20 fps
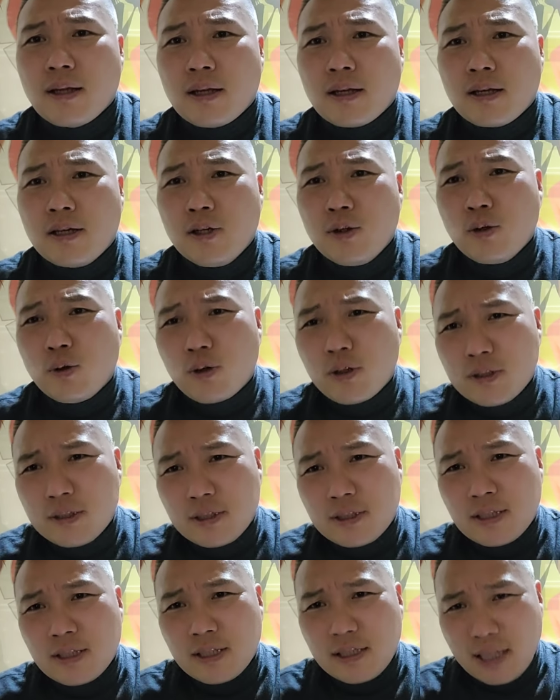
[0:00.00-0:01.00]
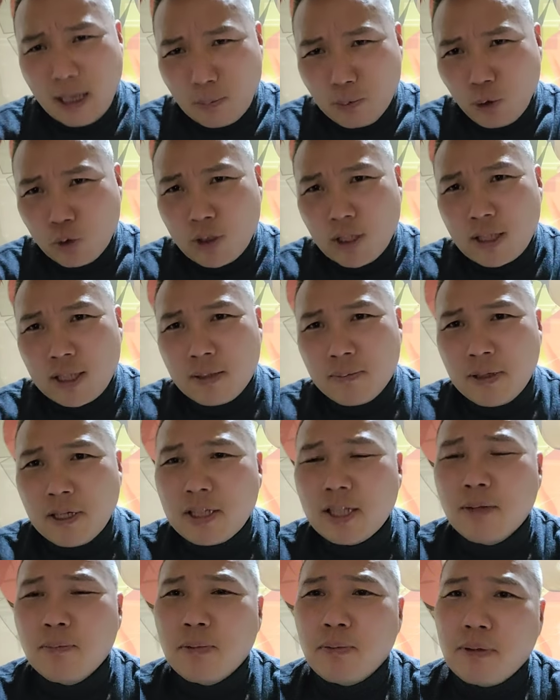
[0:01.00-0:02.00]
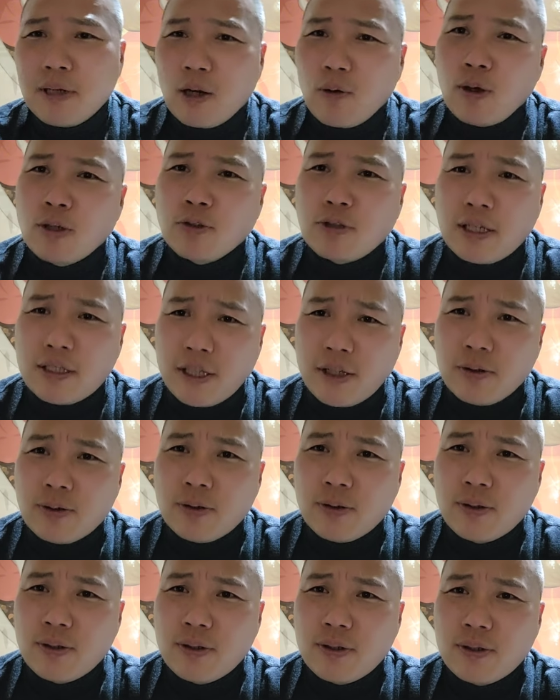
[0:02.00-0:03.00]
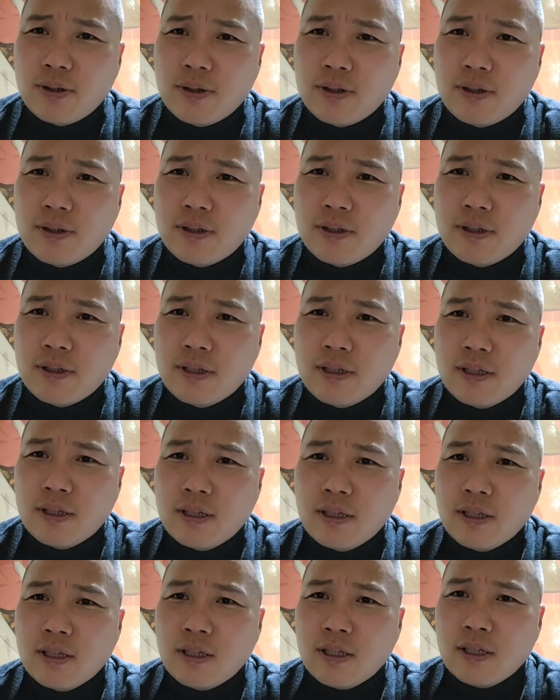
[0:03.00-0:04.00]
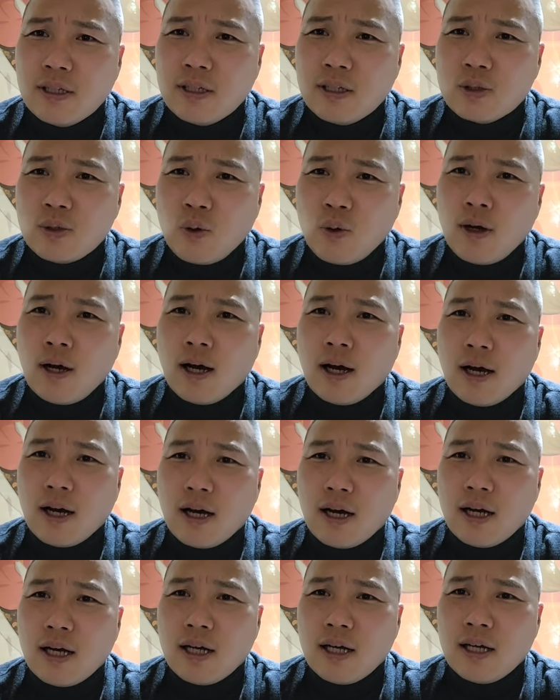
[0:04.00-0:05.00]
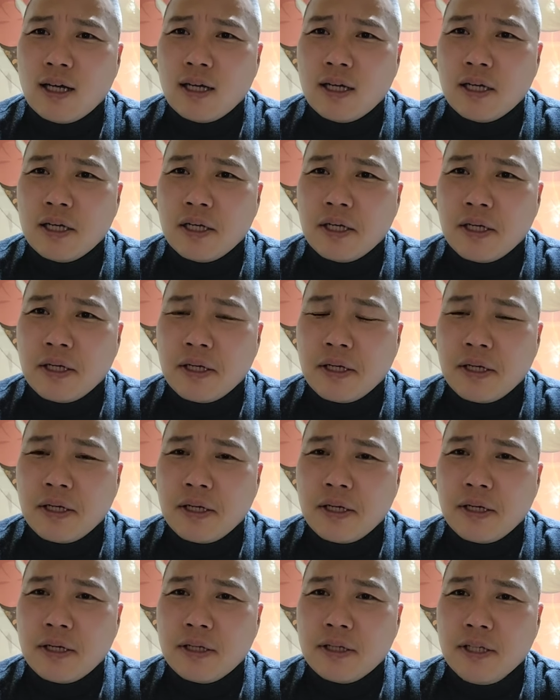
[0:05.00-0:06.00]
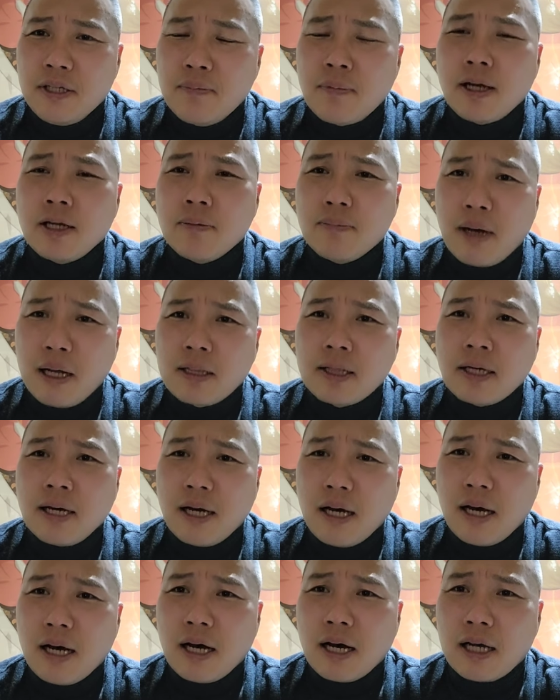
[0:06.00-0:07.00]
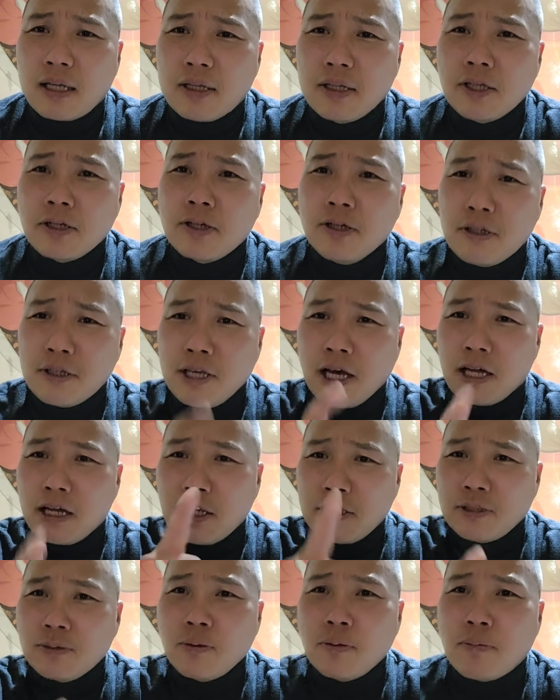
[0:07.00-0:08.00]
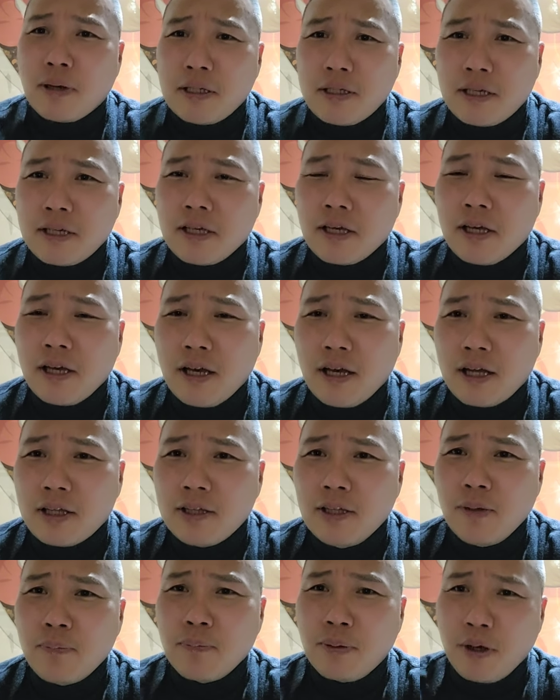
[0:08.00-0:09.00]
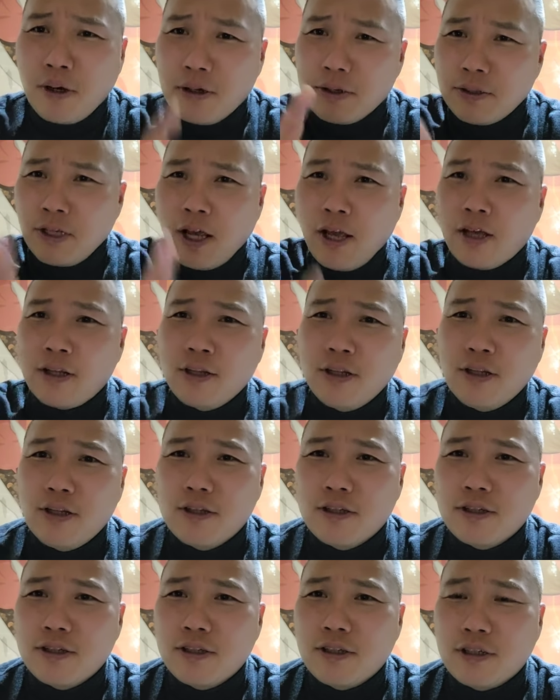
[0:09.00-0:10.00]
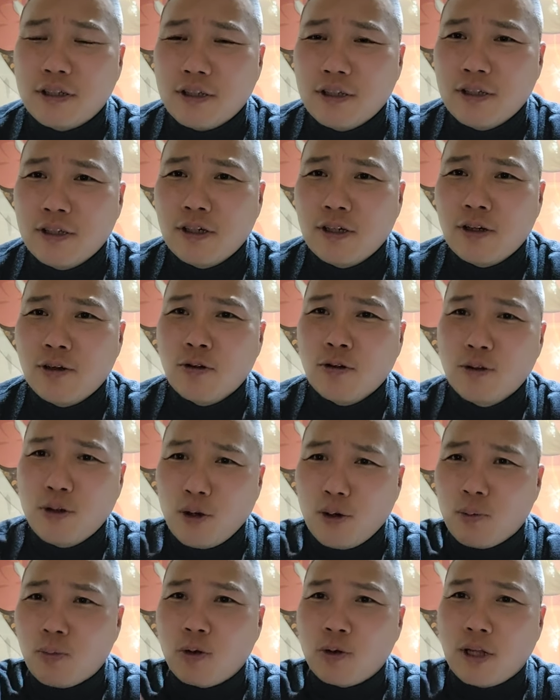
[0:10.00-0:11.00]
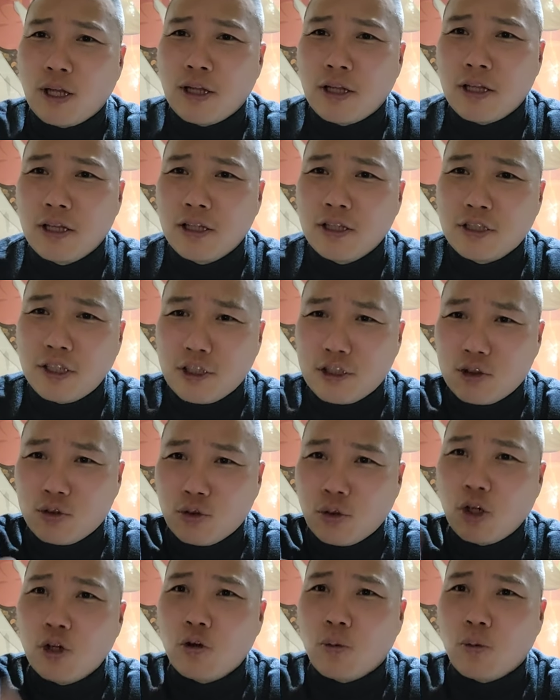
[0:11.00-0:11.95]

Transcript: 그리고 그 남 소장님 형님이 뭐라고 했는지 아세요? 송아, 네 말이 맞다. 네 그렇게 안 했으면 만약에 네 평생 니는 어, 얼굴 들고 못됐다니 이제 죽일